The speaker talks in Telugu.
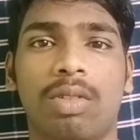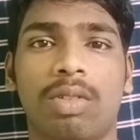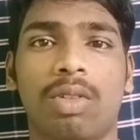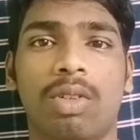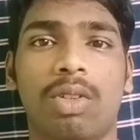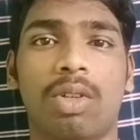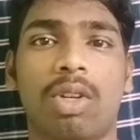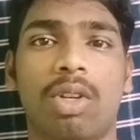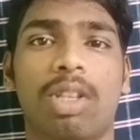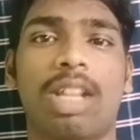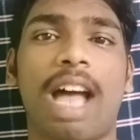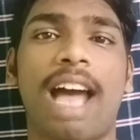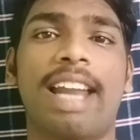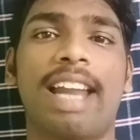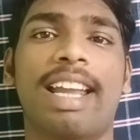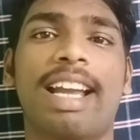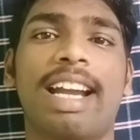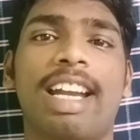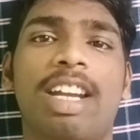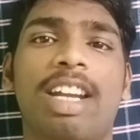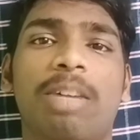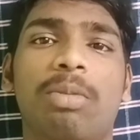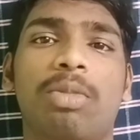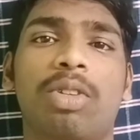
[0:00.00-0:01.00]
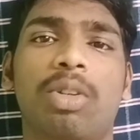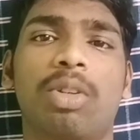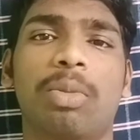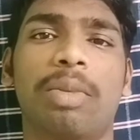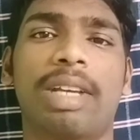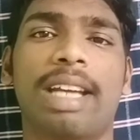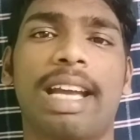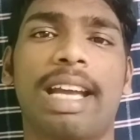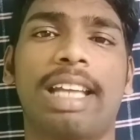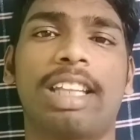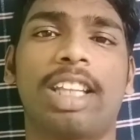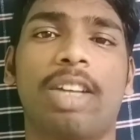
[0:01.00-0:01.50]
సో దానికంటే ముందు
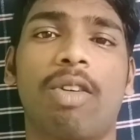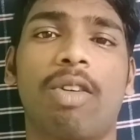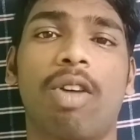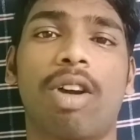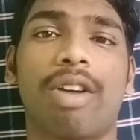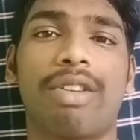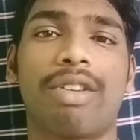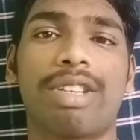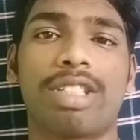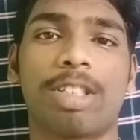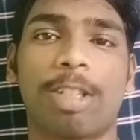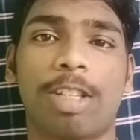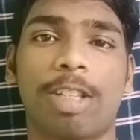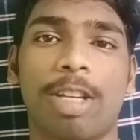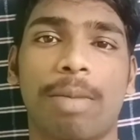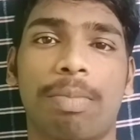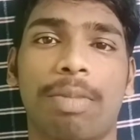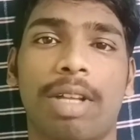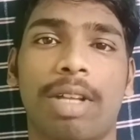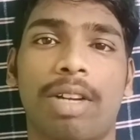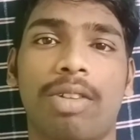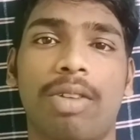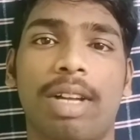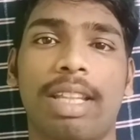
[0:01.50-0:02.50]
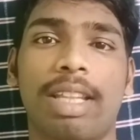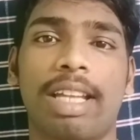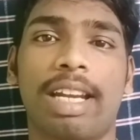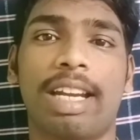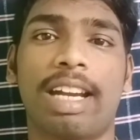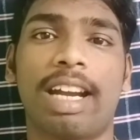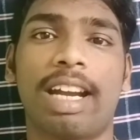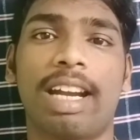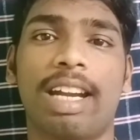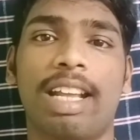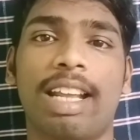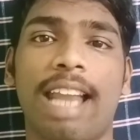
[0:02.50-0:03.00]
మీకైతే ఒక విషయం చెప్తాను
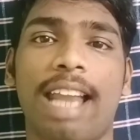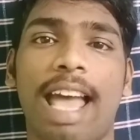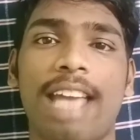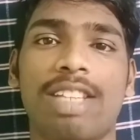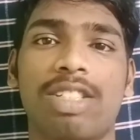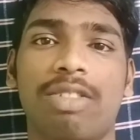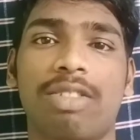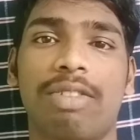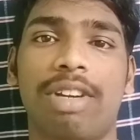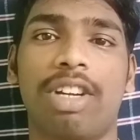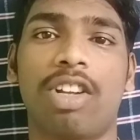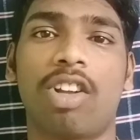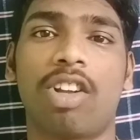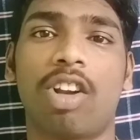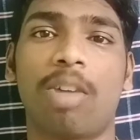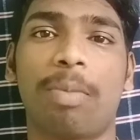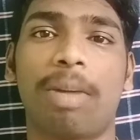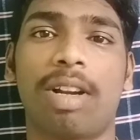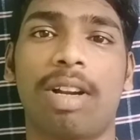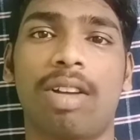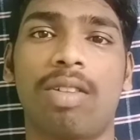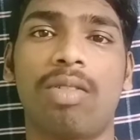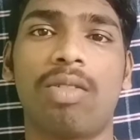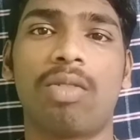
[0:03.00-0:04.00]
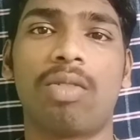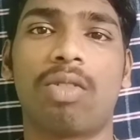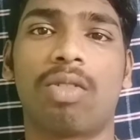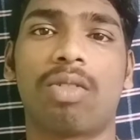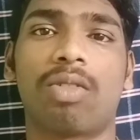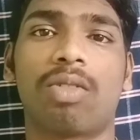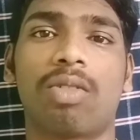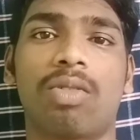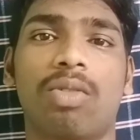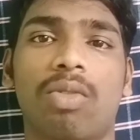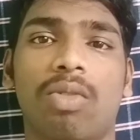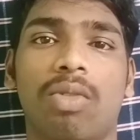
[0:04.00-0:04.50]
అదేంటంటే లాస్ట్ వీడియోలో మనం
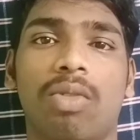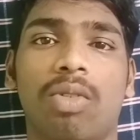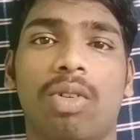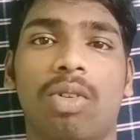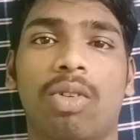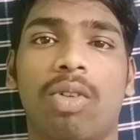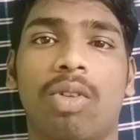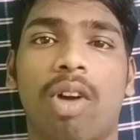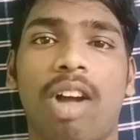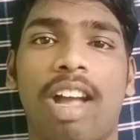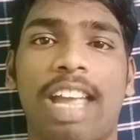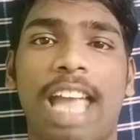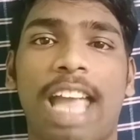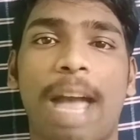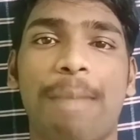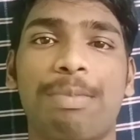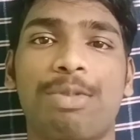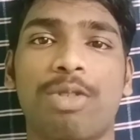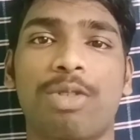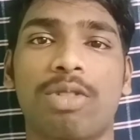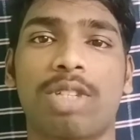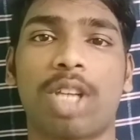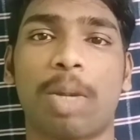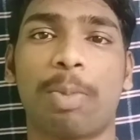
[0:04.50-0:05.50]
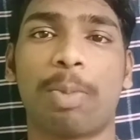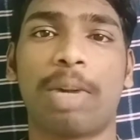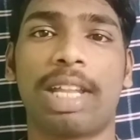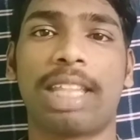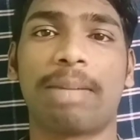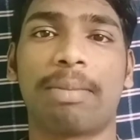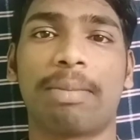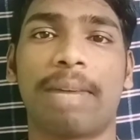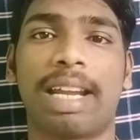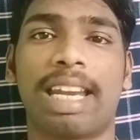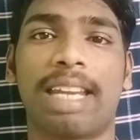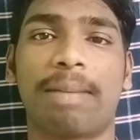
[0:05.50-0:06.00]
ఒక యాప్ చూసాము
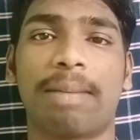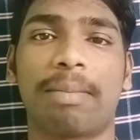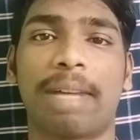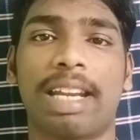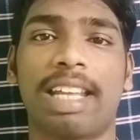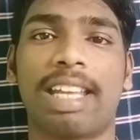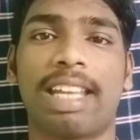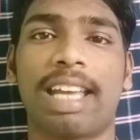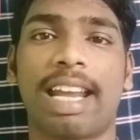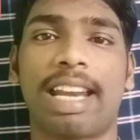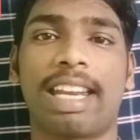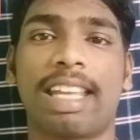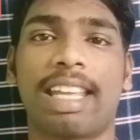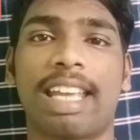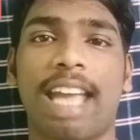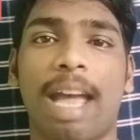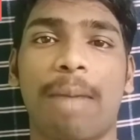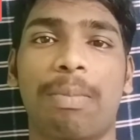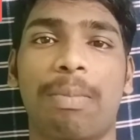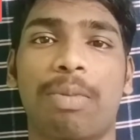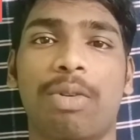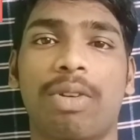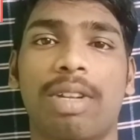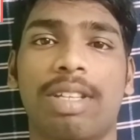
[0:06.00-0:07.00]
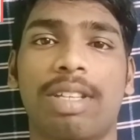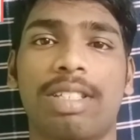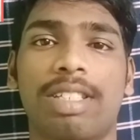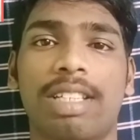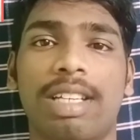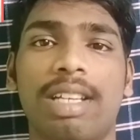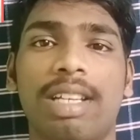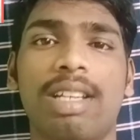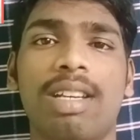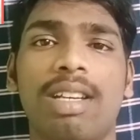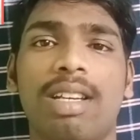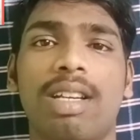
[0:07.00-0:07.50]
అది మనీ మనీ ఎర్నింగ్ యాప్
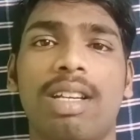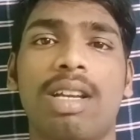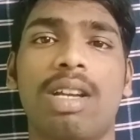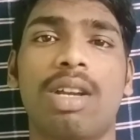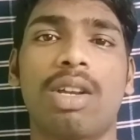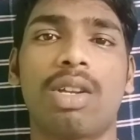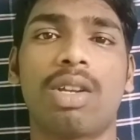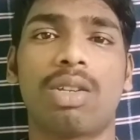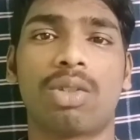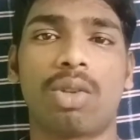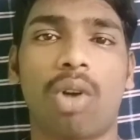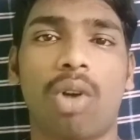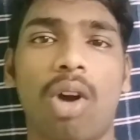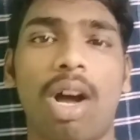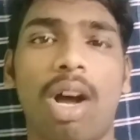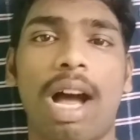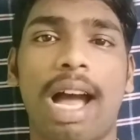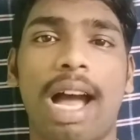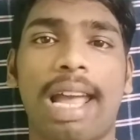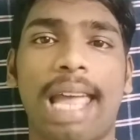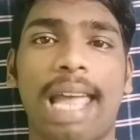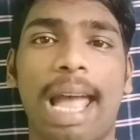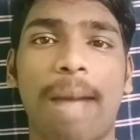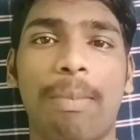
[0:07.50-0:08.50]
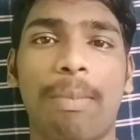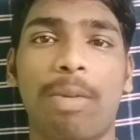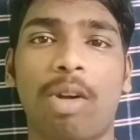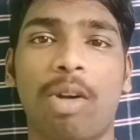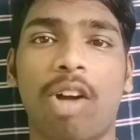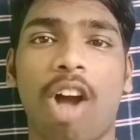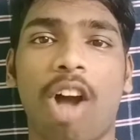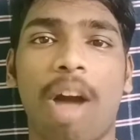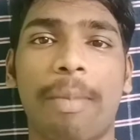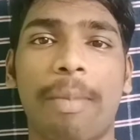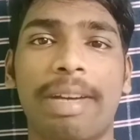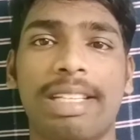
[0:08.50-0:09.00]
గురించి సో ఆ యాప్లో
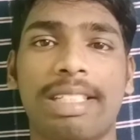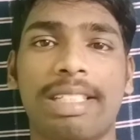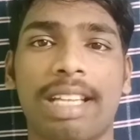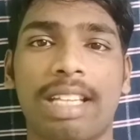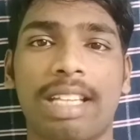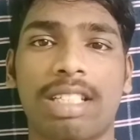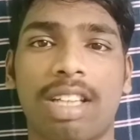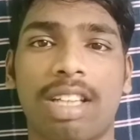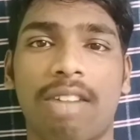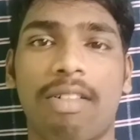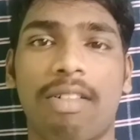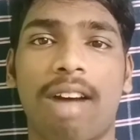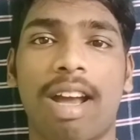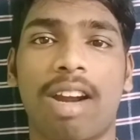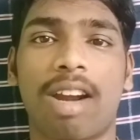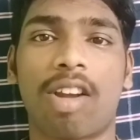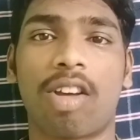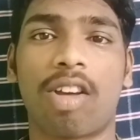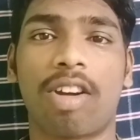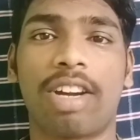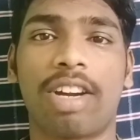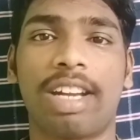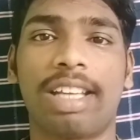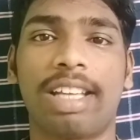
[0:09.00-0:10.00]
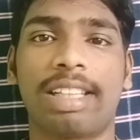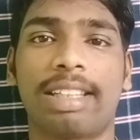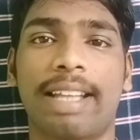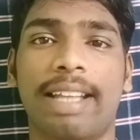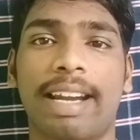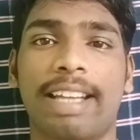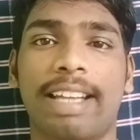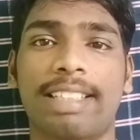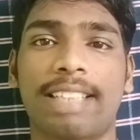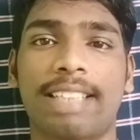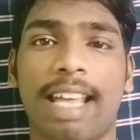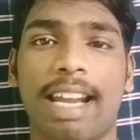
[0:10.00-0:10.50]
కామెంట్ చేసిన వారిలో నుండి
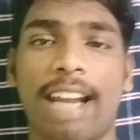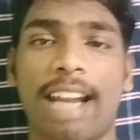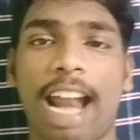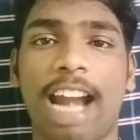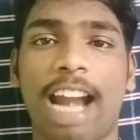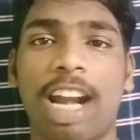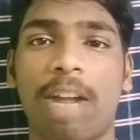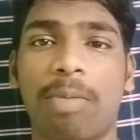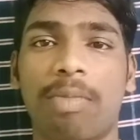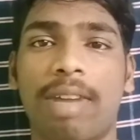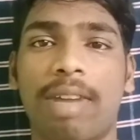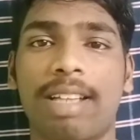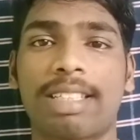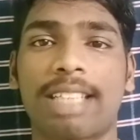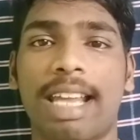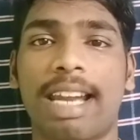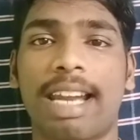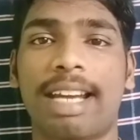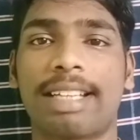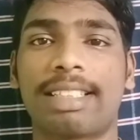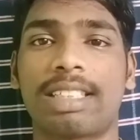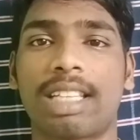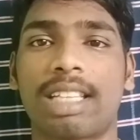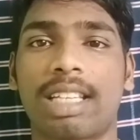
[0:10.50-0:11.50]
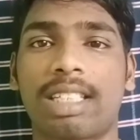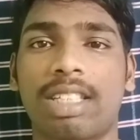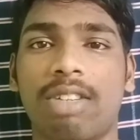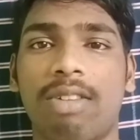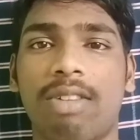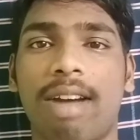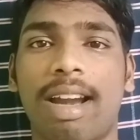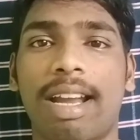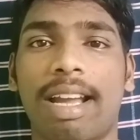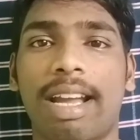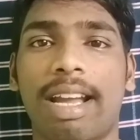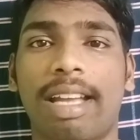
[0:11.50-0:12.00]
ఇద్దరిని ర్యాండమ్గా సెలెక్ట్ చేసి
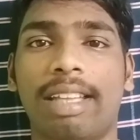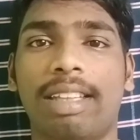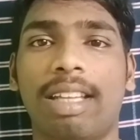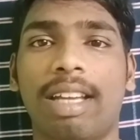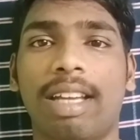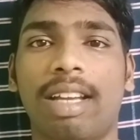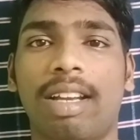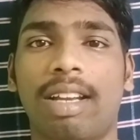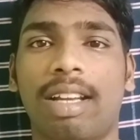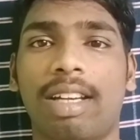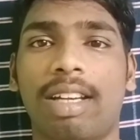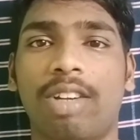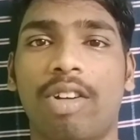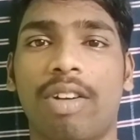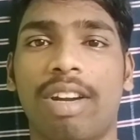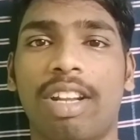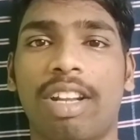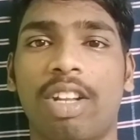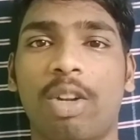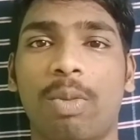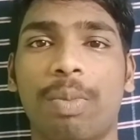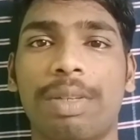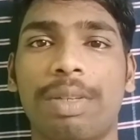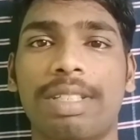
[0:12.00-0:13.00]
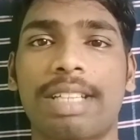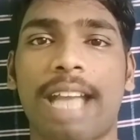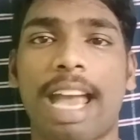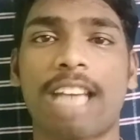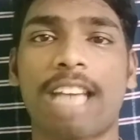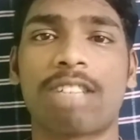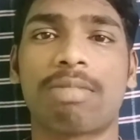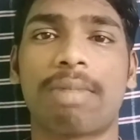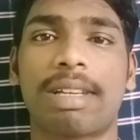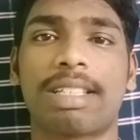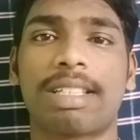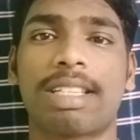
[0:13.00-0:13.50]
వాళ్ళకైతే ట్వంటీ రూపీస్
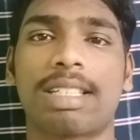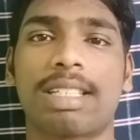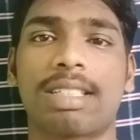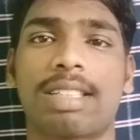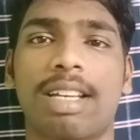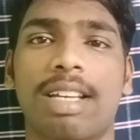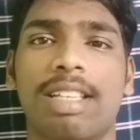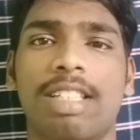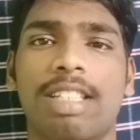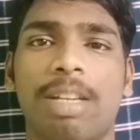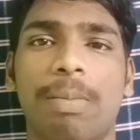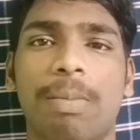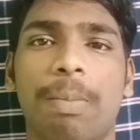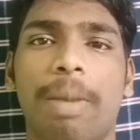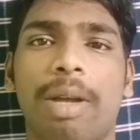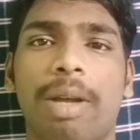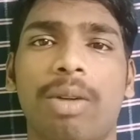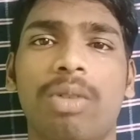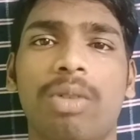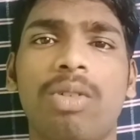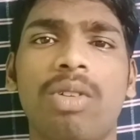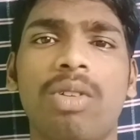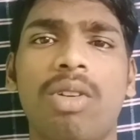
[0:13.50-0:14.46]
క్యాష్ ప్రైజ్ ఇస్తా అని చెప్పాను